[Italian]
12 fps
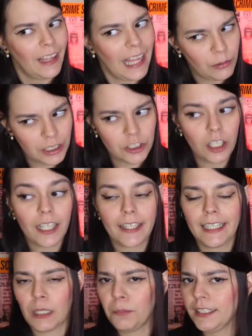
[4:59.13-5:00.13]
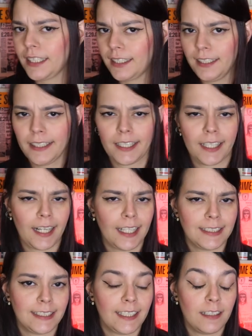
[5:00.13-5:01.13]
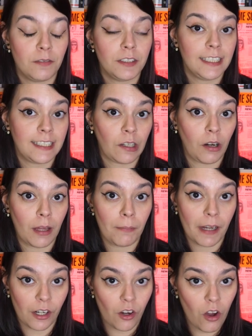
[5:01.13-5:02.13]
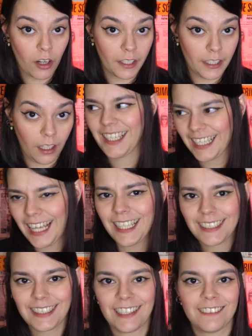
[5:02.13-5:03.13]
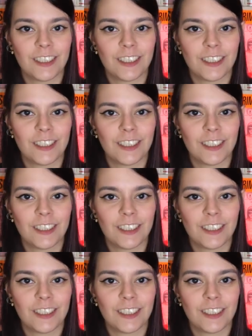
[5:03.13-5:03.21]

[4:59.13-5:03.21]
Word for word: è una donna che ama intrattenere i ragazzi che visitano la parrocchia, canta,